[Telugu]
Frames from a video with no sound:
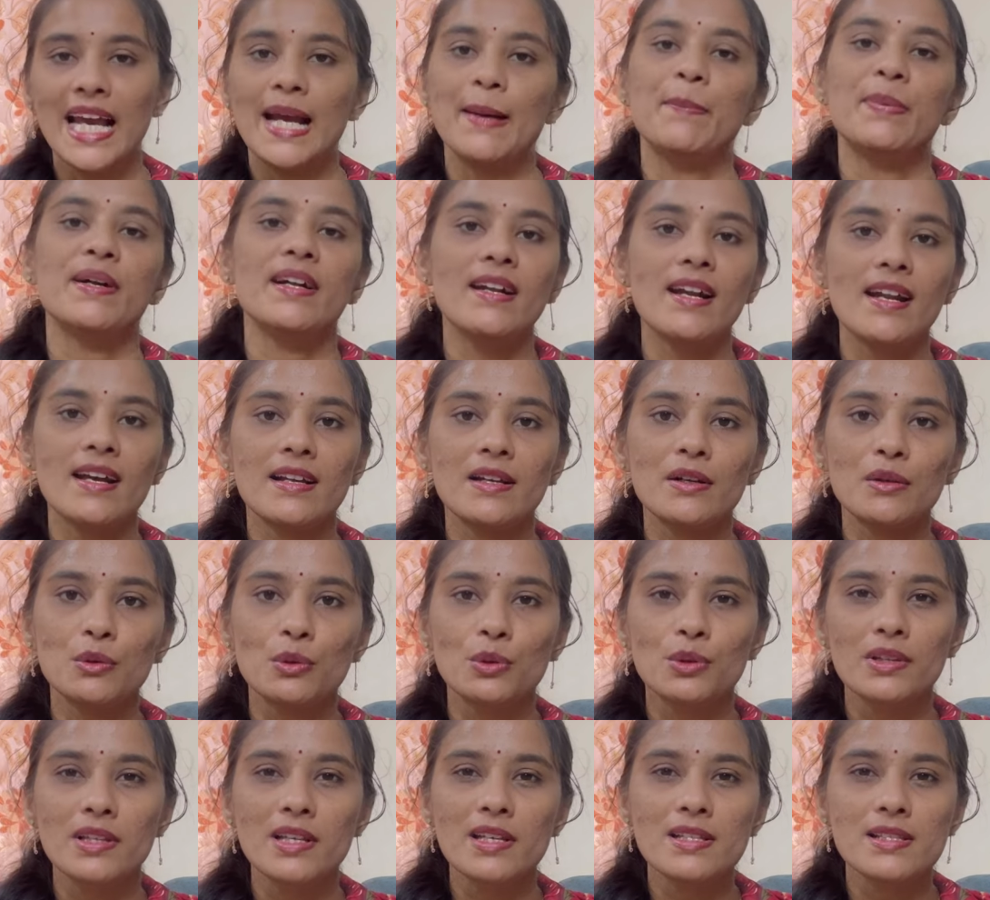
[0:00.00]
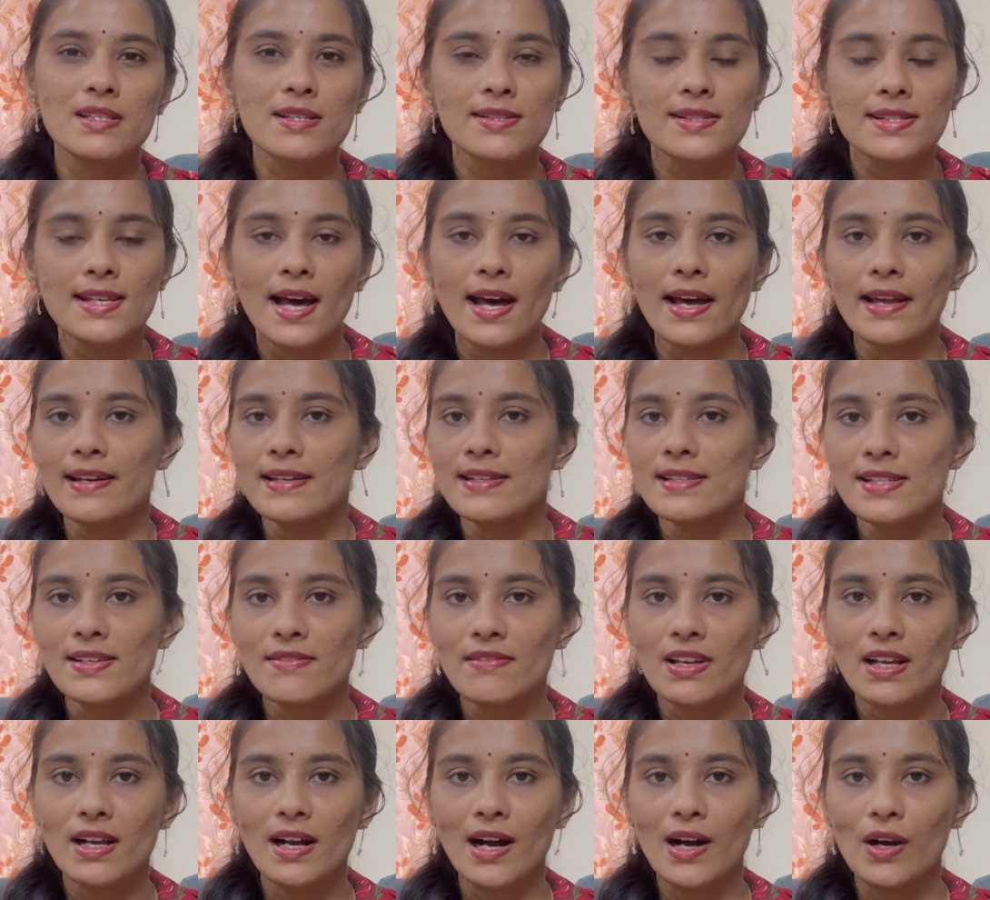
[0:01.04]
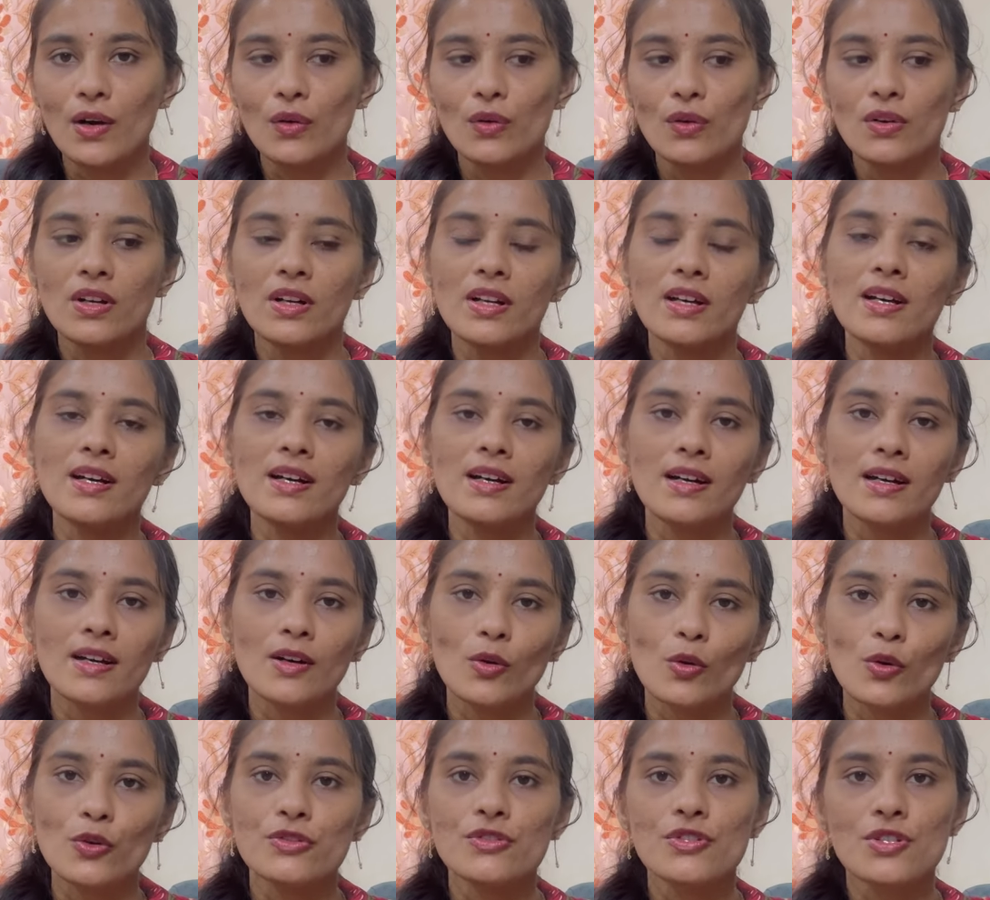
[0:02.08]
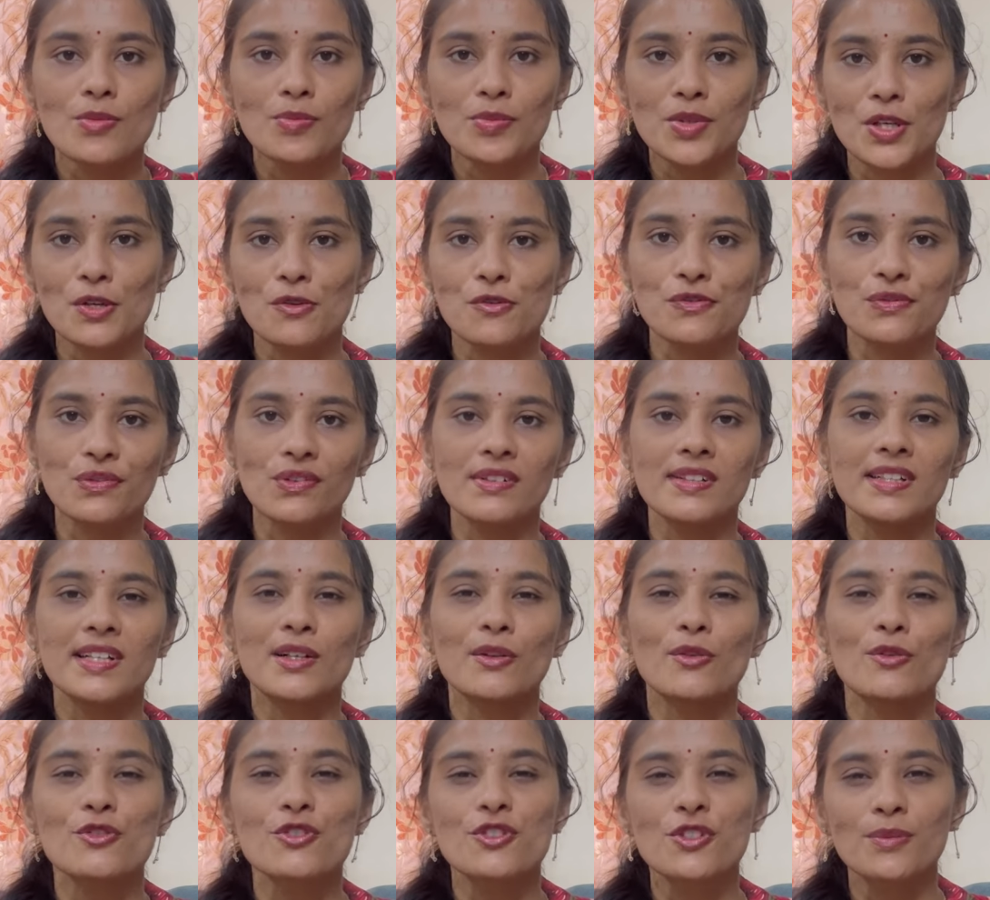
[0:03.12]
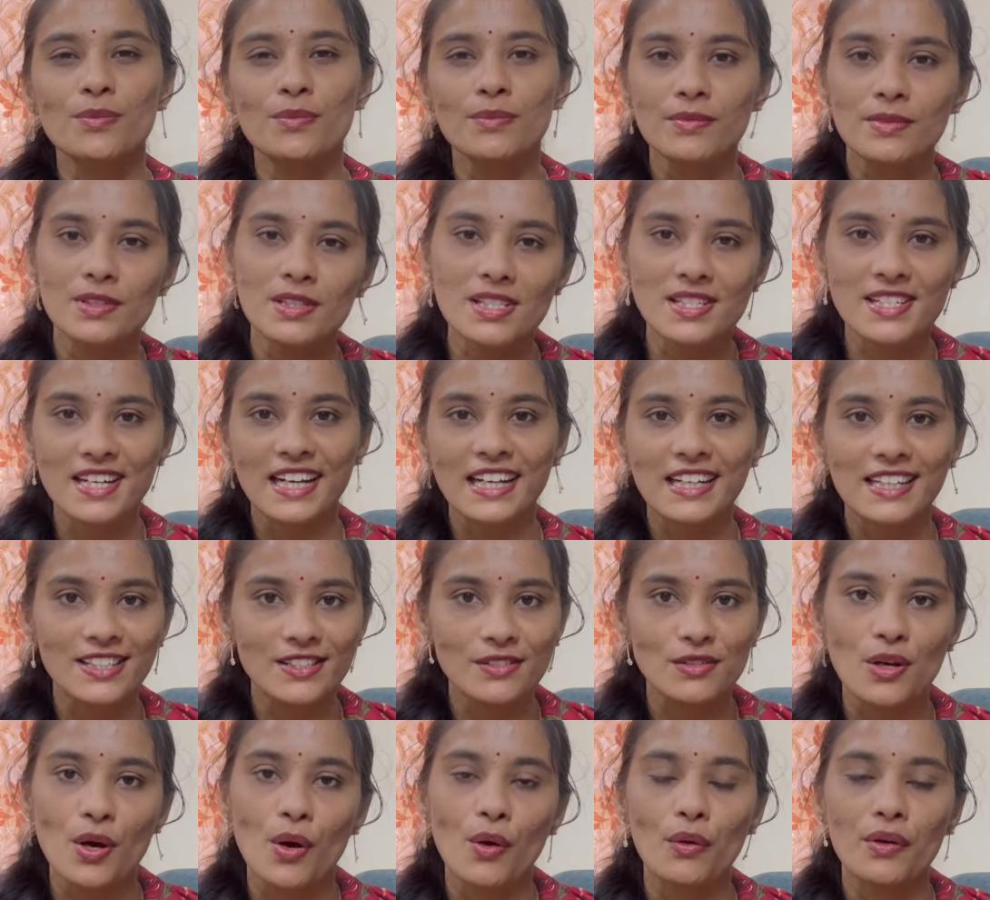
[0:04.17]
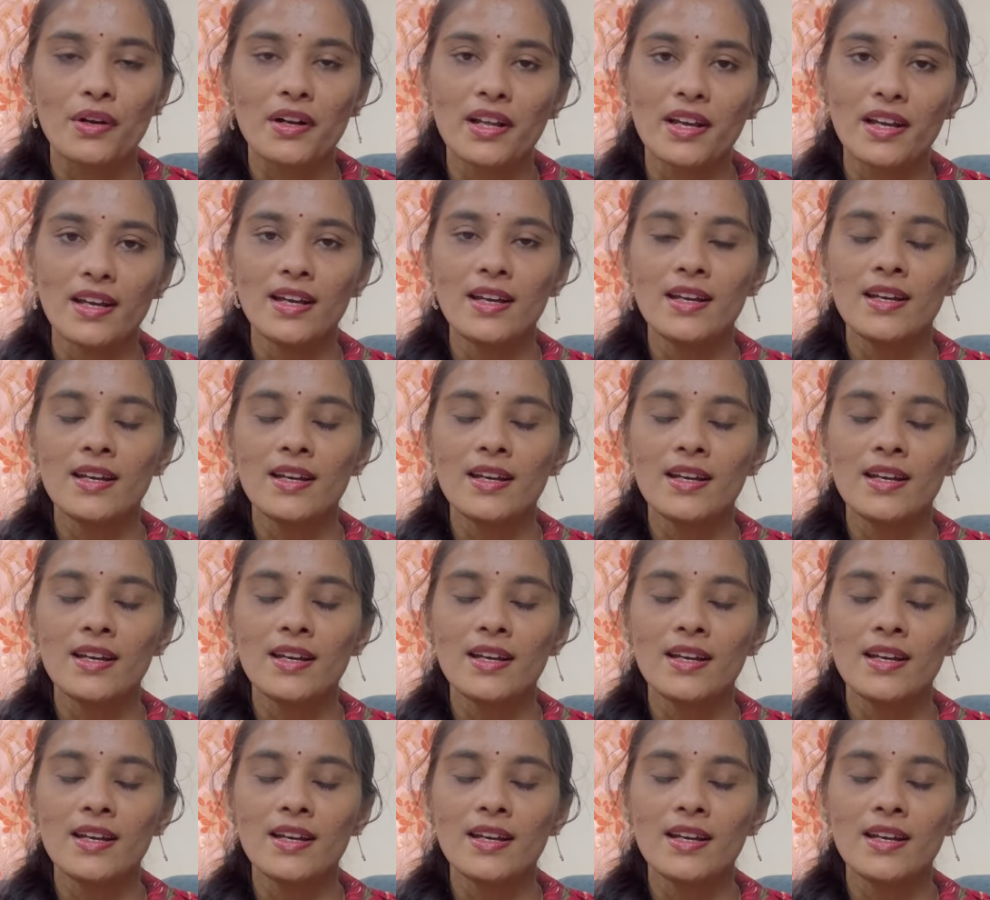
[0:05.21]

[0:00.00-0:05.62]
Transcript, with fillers: అప్పట్లాగా కుర్తీస్ శారీస్ ఇవి కాకుండా కొంచెం యూస్ఫుల్గా కొంచెం స్టైలిష్గా ఉండే